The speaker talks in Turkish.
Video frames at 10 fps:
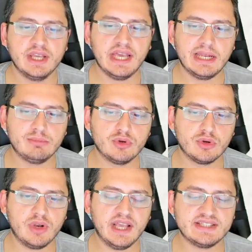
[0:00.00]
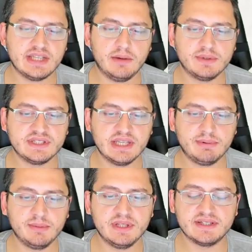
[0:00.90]
Yani buna göre hesabınızı
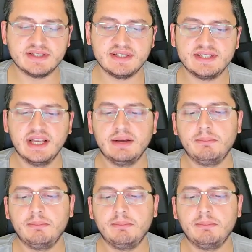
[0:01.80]
yapabilirsiniz.